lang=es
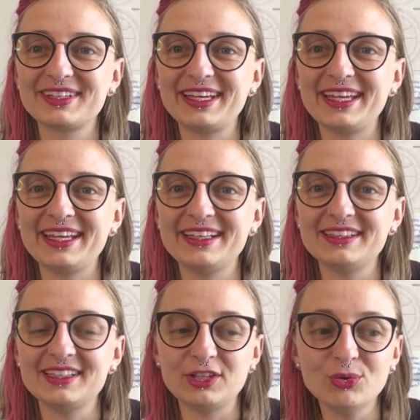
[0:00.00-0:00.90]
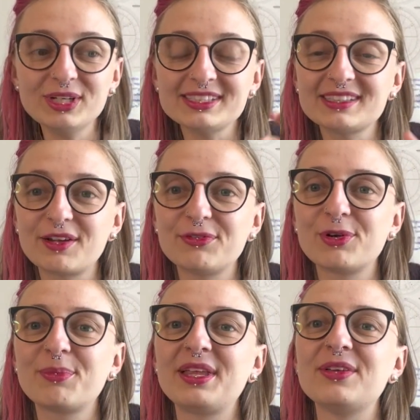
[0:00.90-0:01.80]
eh, de nuestra
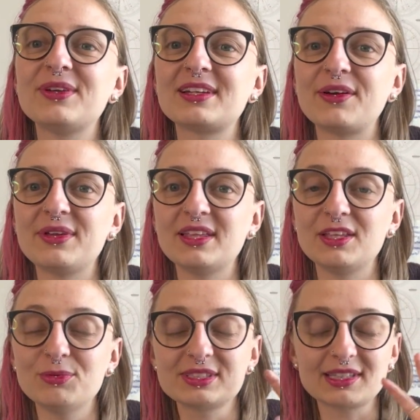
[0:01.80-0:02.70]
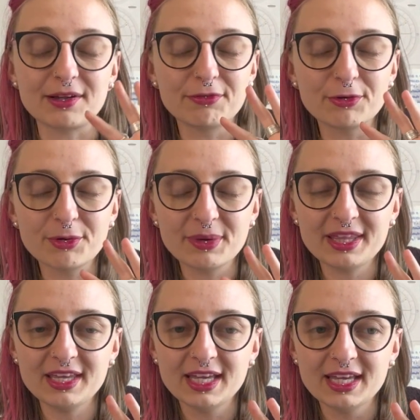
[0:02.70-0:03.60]
forma de ver la vida, de nuestra forma